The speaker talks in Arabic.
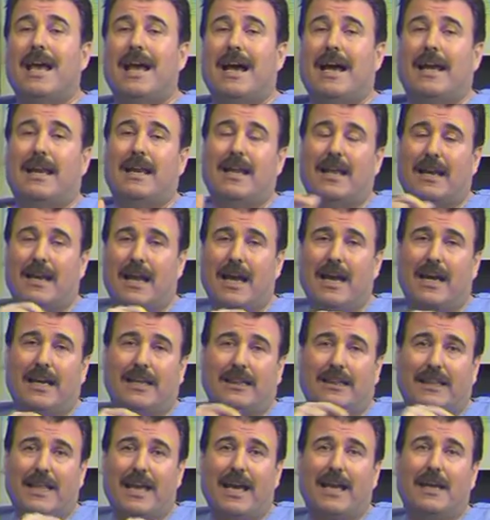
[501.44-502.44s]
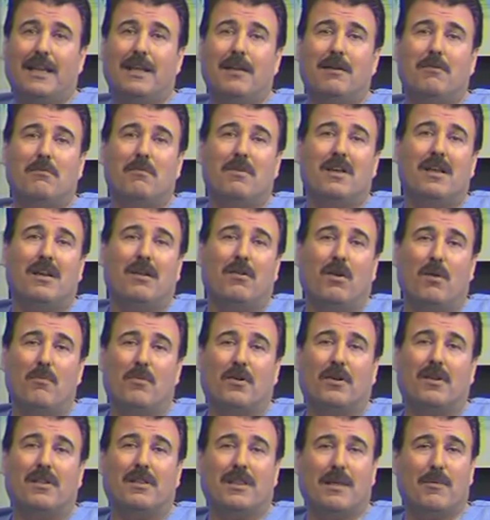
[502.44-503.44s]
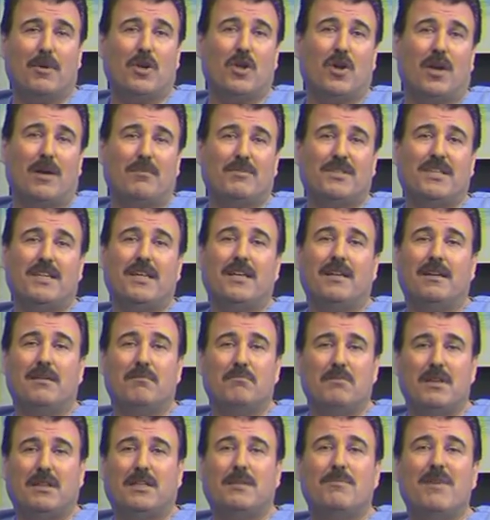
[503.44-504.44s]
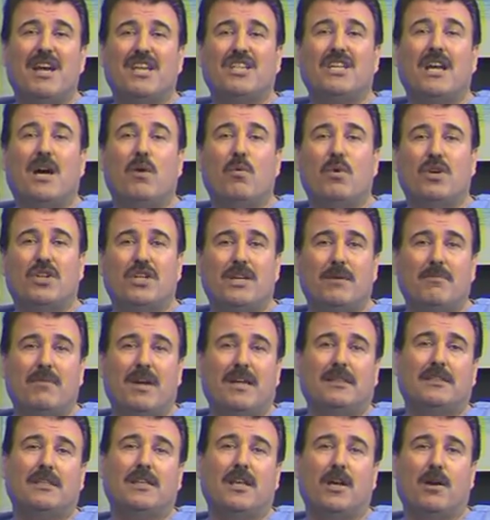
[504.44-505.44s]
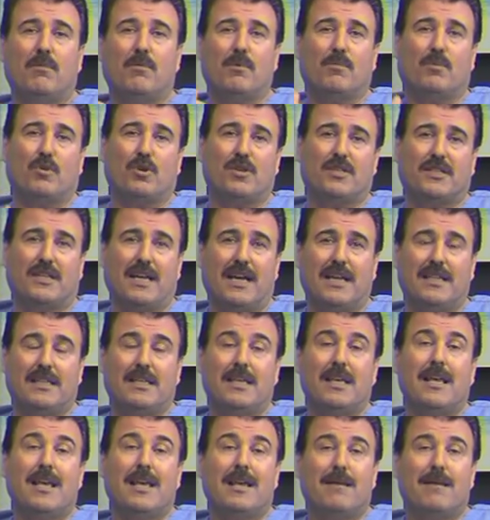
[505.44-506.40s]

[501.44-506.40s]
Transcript: هلا الاخ الثاني بالعمر 58 بيتماشى اول شيء مع تضخم البروستات